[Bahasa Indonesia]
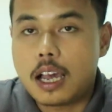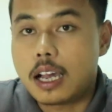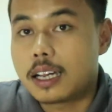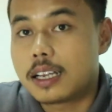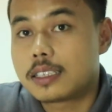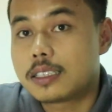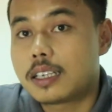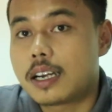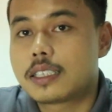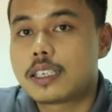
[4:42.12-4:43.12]
akan
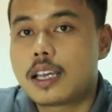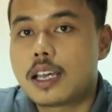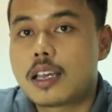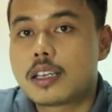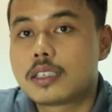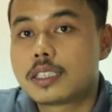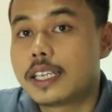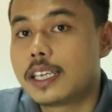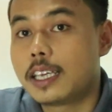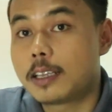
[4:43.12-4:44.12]
terasa
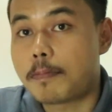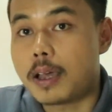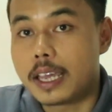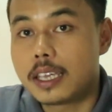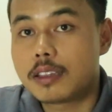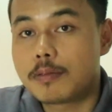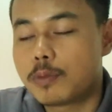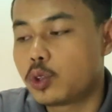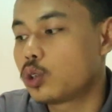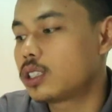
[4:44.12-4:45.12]
sedikit pahit
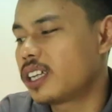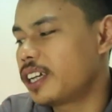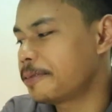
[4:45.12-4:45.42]
menurut saya.